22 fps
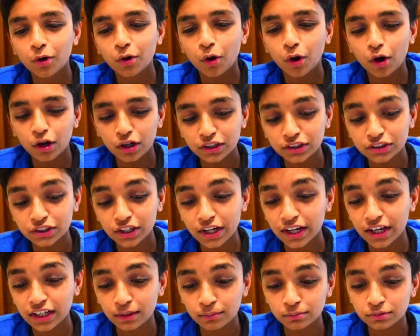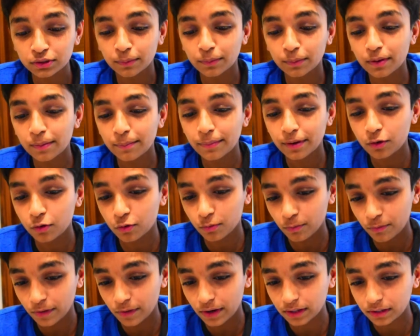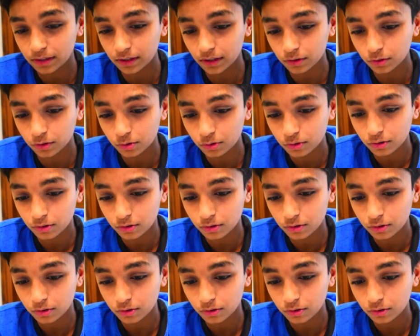और किसी ने एकदम से अपना बैलून फेंक दिया तो